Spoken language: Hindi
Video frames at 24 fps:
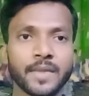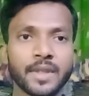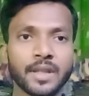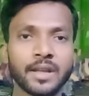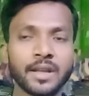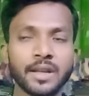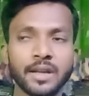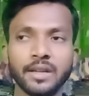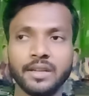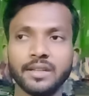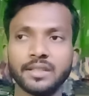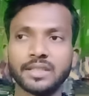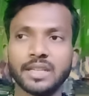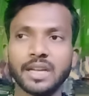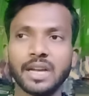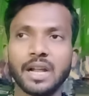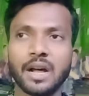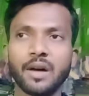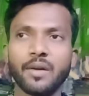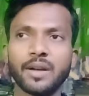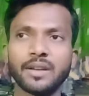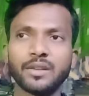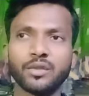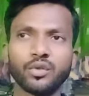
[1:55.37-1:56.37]
इसके
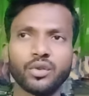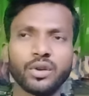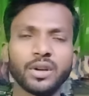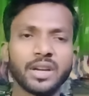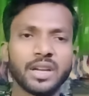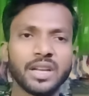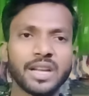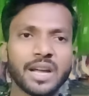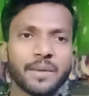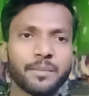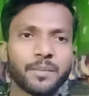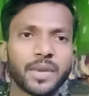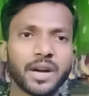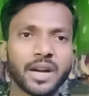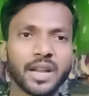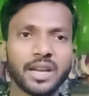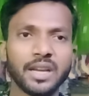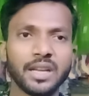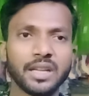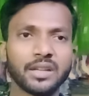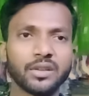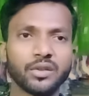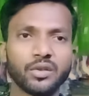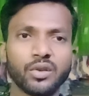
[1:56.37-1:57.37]
अलावा जरूरी नहीं है आप पढ़े
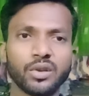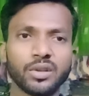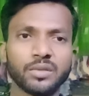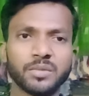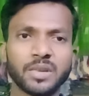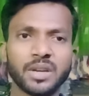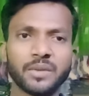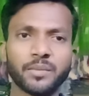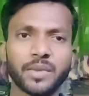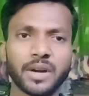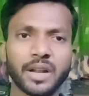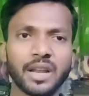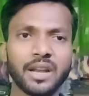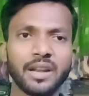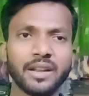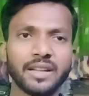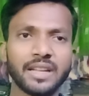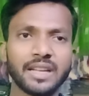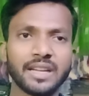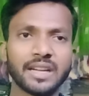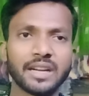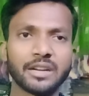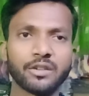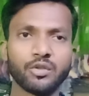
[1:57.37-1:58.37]
लिखे हो इसमें पढ़े लिखे
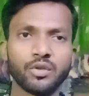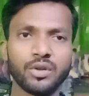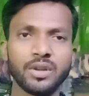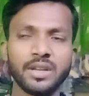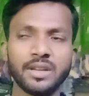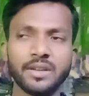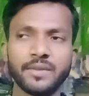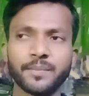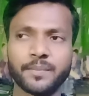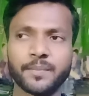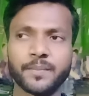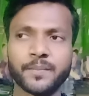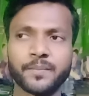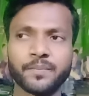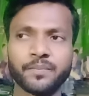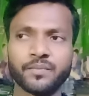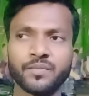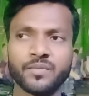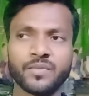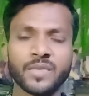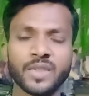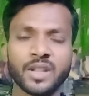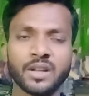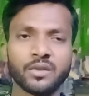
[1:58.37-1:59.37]
का कोई
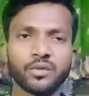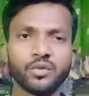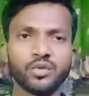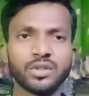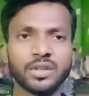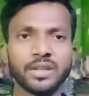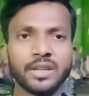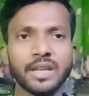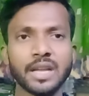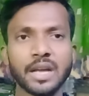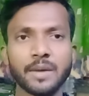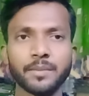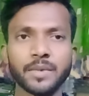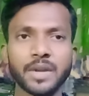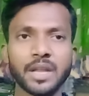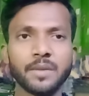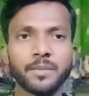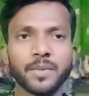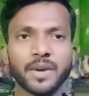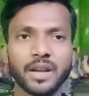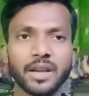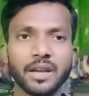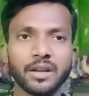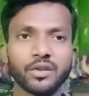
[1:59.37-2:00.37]
कुछ नहीं है आप नहीं
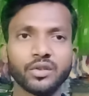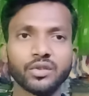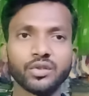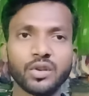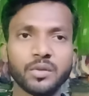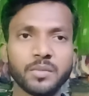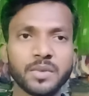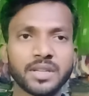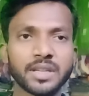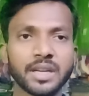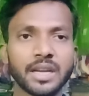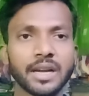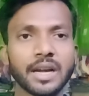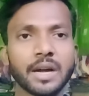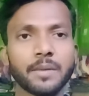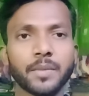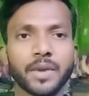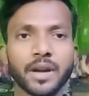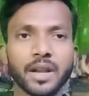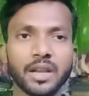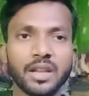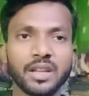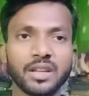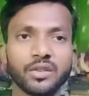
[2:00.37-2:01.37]
पढ़े लिखो तो भी चलेगा पढ़े
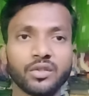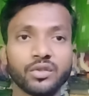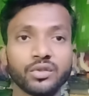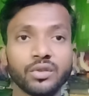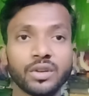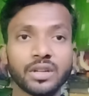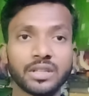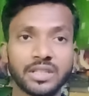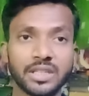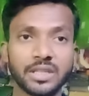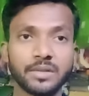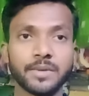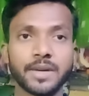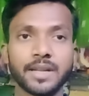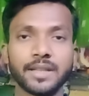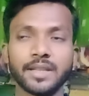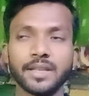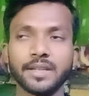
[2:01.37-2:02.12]
लिखे हो तो अच्छी बात है